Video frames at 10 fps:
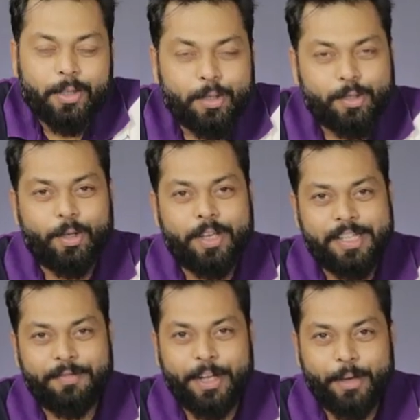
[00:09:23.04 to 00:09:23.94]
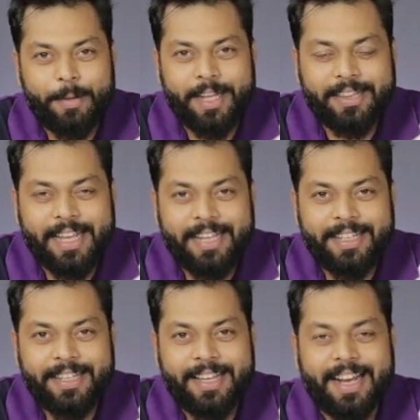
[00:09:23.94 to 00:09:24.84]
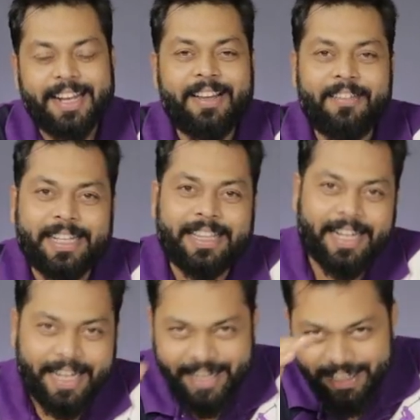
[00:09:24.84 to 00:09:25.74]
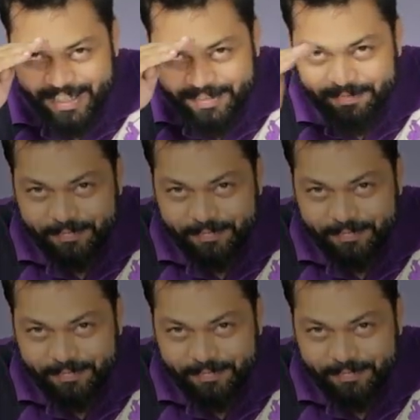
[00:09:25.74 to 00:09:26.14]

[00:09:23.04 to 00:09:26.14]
दोस्तों इस वीडियो में इतना ही अगले वक्त तक के लिए